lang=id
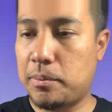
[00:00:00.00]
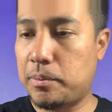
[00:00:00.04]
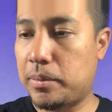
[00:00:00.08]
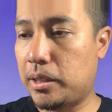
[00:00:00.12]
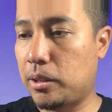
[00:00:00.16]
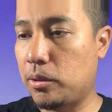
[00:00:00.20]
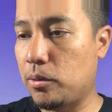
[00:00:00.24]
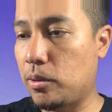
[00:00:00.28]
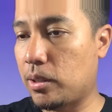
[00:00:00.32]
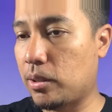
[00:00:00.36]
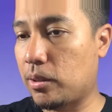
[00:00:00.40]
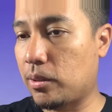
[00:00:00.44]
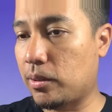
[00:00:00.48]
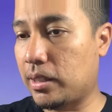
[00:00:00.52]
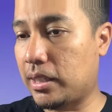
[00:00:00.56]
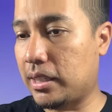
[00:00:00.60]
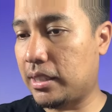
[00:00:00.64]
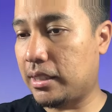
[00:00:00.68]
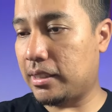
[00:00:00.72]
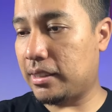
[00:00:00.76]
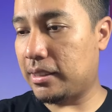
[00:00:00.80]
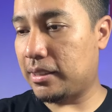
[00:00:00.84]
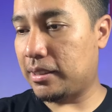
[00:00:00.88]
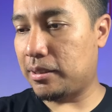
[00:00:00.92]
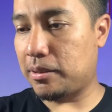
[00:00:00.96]
dapat dua tongkat
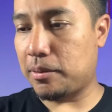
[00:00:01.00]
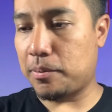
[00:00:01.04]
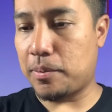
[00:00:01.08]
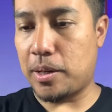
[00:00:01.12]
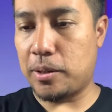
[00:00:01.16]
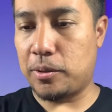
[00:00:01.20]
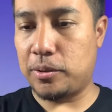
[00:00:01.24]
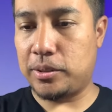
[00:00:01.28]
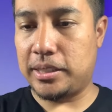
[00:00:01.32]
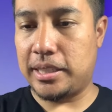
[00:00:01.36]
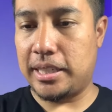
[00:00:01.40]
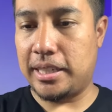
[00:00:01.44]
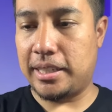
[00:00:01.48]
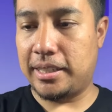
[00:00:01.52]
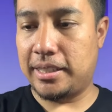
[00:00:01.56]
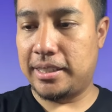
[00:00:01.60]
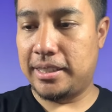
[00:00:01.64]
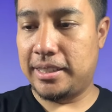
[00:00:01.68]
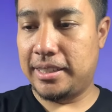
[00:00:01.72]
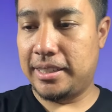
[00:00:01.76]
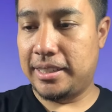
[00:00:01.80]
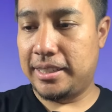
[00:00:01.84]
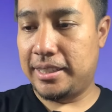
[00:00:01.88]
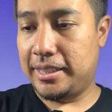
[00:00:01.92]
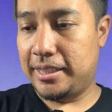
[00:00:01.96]
bagus deh
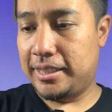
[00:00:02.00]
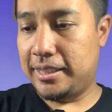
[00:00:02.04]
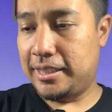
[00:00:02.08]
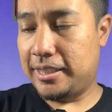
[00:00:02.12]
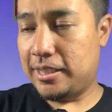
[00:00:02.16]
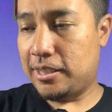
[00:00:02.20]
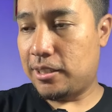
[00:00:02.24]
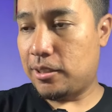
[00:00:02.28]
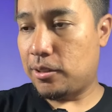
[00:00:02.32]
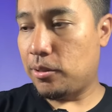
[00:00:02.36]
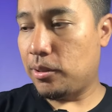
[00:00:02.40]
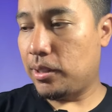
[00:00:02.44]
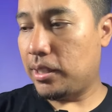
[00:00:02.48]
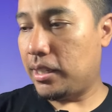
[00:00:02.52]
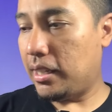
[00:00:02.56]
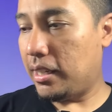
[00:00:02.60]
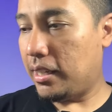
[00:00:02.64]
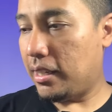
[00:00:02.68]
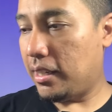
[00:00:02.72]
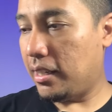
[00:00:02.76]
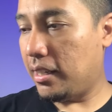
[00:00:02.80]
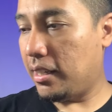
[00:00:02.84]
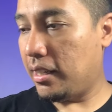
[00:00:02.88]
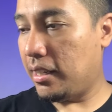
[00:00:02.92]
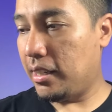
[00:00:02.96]
oke
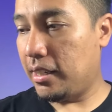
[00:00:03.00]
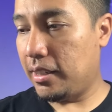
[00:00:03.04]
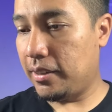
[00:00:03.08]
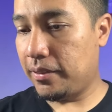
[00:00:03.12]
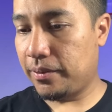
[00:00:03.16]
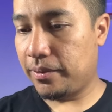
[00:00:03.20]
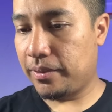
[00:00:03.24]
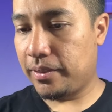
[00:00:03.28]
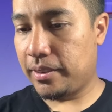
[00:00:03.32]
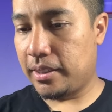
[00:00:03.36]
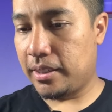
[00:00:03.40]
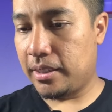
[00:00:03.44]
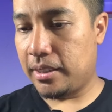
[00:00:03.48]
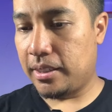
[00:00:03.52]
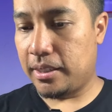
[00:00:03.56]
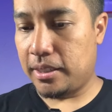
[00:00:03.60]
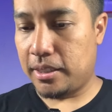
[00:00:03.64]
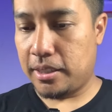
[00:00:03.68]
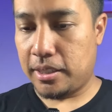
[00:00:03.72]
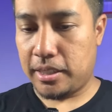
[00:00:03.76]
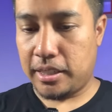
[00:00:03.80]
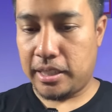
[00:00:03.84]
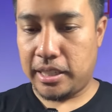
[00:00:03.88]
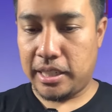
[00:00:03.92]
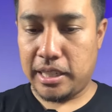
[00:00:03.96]

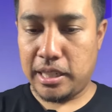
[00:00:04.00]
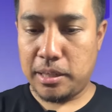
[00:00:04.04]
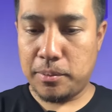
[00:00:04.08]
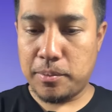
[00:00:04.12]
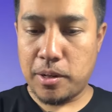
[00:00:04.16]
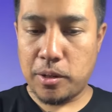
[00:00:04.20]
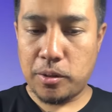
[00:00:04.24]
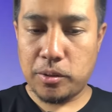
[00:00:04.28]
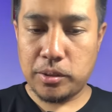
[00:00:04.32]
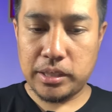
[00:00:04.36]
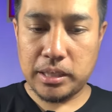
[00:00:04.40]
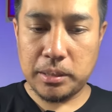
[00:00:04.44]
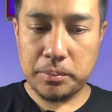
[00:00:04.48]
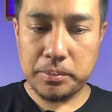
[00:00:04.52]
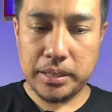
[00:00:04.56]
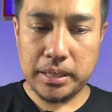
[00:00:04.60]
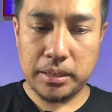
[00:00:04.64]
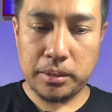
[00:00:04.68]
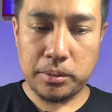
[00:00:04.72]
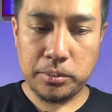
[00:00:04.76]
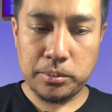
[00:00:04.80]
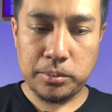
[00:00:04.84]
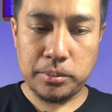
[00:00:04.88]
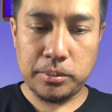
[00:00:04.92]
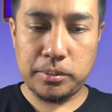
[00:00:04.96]
ini baru step
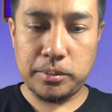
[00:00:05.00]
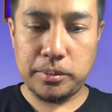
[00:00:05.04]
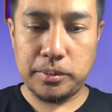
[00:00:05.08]
satu